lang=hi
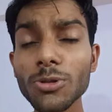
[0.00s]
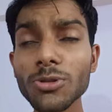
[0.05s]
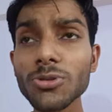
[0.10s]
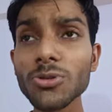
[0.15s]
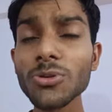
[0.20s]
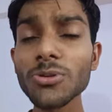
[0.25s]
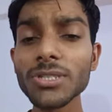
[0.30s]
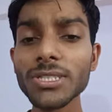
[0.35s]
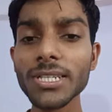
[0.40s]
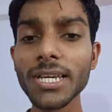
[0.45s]
तो
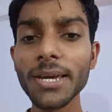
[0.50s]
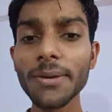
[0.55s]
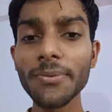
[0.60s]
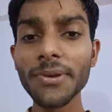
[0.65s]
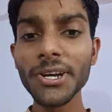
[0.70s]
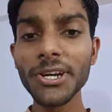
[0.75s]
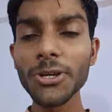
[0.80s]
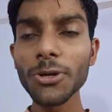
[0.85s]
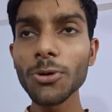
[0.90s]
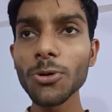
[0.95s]
दोस्तों ये
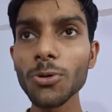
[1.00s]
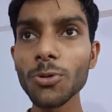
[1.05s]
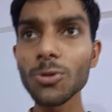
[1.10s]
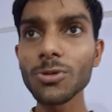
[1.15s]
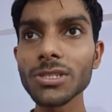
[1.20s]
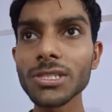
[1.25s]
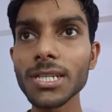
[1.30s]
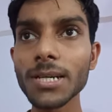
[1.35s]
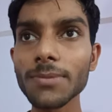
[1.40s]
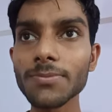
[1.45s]
वीडियो
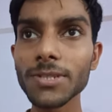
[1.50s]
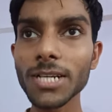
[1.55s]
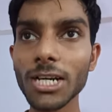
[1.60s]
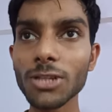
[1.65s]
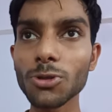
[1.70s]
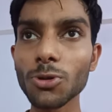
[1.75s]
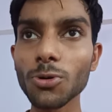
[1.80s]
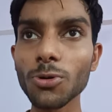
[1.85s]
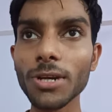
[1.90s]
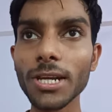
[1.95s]
उन सब
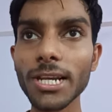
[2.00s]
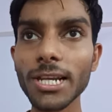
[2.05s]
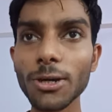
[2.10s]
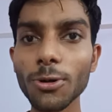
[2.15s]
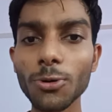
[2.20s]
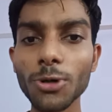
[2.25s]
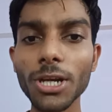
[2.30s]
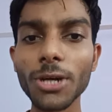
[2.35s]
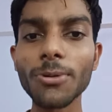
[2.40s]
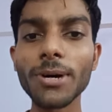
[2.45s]
छात्रों के
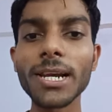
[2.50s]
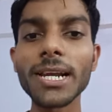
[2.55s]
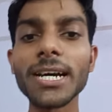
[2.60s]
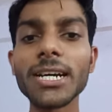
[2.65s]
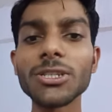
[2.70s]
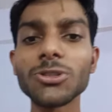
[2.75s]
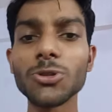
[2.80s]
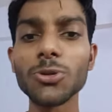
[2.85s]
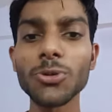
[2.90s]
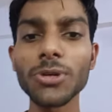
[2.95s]
लिए होने
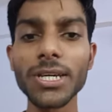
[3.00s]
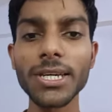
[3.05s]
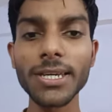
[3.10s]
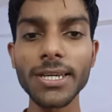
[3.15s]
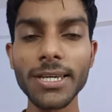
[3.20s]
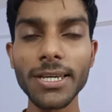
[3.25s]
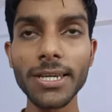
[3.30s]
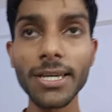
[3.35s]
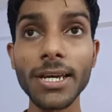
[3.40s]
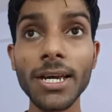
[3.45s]
वाला है जो
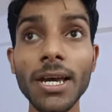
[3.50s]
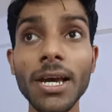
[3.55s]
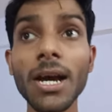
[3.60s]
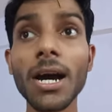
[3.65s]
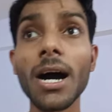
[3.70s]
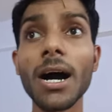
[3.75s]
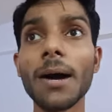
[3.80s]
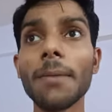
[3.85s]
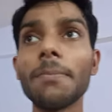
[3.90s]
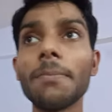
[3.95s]
कि
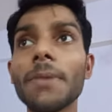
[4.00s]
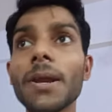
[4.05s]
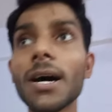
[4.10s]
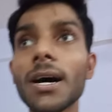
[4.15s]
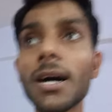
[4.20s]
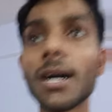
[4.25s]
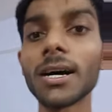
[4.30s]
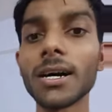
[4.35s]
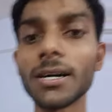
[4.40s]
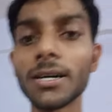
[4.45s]

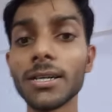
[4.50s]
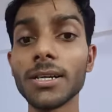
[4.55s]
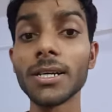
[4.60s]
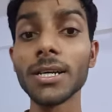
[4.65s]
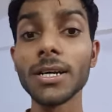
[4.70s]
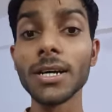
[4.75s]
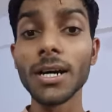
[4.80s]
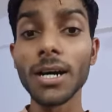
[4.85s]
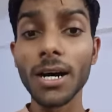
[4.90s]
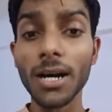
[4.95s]
अपना
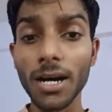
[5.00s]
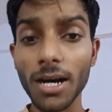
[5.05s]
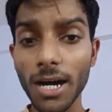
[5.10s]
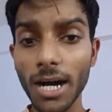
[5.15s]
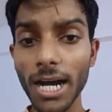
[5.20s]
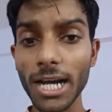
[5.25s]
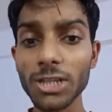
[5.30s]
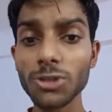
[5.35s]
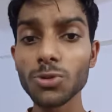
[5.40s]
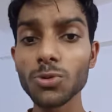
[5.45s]

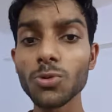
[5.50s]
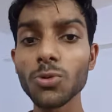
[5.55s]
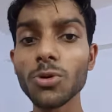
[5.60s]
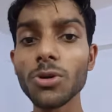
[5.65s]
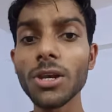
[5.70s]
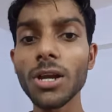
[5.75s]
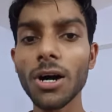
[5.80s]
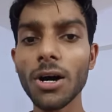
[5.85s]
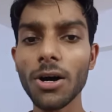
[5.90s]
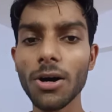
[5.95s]
हाई
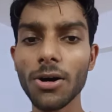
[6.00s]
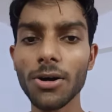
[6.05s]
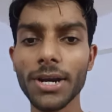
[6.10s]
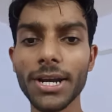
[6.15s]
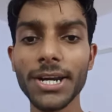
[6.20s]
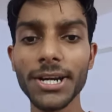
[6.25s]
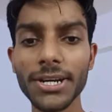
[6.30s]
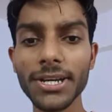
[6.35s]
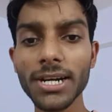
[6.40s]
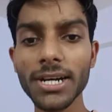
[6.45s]
स्कूल
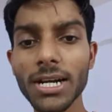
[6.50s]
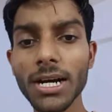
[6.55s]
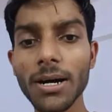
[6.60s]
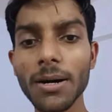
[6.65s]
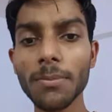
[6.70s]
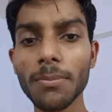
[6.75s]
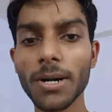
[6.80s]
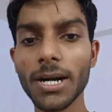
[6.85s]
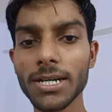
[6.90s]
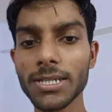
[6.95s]
और इंटर
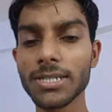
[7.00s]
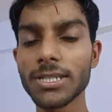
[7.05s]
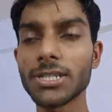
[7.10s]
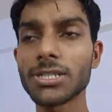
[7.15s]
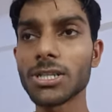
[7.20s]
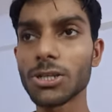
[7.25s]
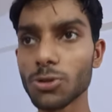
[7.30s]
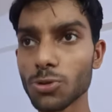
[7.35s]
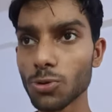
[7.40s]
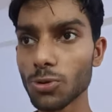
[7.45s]
का
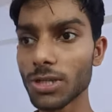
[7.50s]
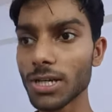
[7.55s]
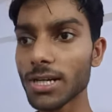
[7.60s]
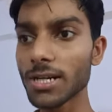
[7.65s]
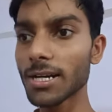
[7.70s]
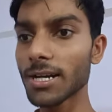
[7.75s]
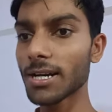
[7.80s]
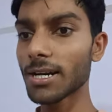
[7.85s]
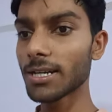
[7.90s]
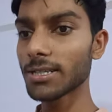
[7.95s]
मार्कशीट
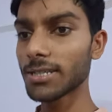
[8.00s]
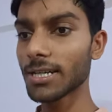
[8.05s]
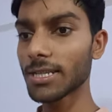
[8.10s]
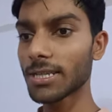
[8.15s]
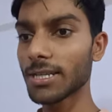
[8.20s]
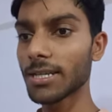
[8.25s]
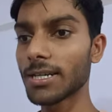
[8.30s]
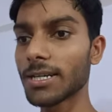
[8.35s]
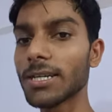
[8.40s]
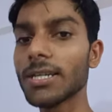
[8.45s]
संशोधन कराना
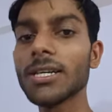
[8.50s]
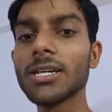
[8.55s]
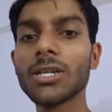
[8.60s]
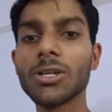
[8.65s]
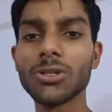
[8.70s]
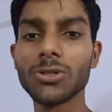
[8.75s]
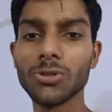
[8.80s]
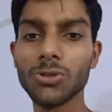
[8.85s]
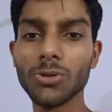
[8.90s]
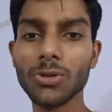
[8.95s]
चाहते
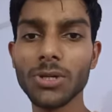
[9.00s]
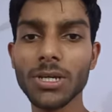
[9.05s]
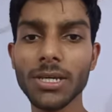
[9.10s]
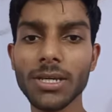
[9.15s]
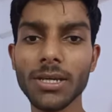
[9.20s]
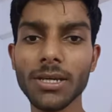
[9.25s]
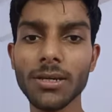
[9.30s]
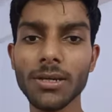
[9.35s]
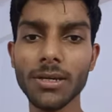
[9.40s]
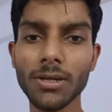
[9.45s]
हैं जो
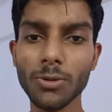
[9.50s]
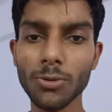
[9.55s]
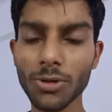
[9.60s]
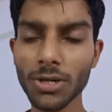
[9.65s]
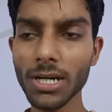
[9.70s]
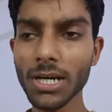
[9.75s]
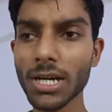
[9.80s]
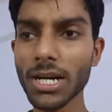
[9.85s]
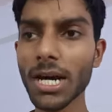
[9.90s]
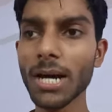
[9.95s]
कि
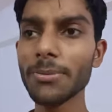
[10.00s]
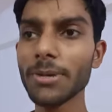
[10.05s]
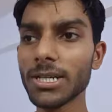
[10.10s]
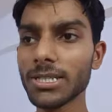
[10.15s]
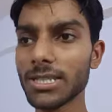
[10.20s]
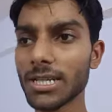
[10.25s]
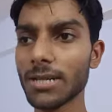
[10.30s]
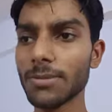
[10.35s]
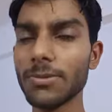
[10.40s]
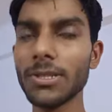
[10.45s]
उनका नाम
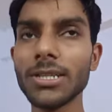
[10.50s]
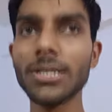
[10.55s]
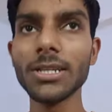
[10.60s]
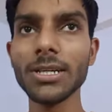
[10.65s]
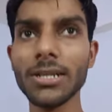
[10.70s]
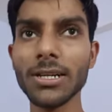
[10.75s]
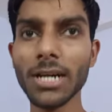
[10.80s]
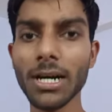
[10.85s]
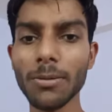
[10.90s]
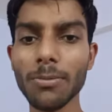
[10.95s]
या
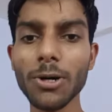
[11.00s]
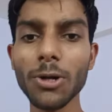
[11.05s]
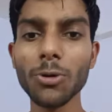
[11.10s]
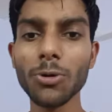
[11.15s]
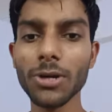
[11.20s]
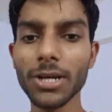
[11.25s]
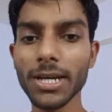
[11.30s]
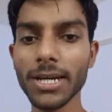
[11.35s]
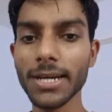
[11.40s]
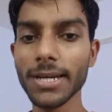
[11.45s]
जन्मतिथि गड़बड़
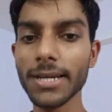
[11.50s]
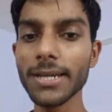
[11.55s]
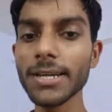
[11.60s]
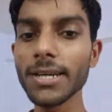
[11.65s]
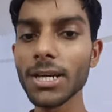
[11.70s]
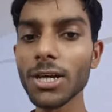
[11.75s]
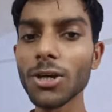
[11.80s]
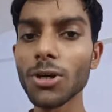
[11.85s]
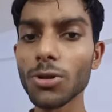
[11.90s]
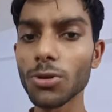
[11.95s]
हो गया है
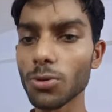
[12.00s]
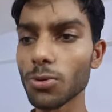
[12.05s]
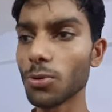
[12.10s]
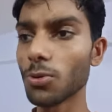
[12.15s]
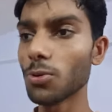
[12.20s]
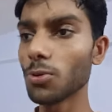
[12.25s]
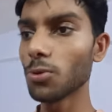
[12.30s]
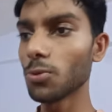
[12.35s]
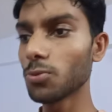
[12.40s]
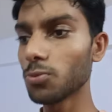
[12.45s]
तो
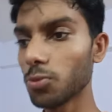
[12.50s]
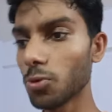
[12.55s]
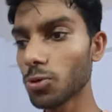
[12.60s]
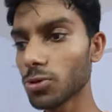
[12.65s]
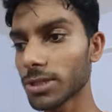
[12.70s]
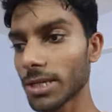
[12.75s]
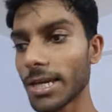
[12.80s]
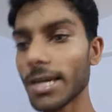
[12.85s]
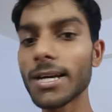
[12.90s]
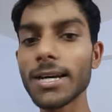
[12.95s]

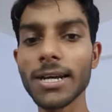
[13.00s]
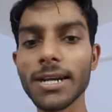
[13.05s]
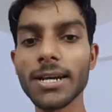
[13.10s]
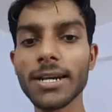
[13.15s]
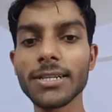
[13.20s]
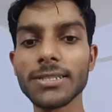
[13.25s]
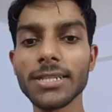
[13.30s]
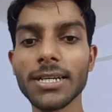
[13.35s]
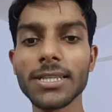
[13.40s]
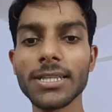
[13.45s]
वो सही कराना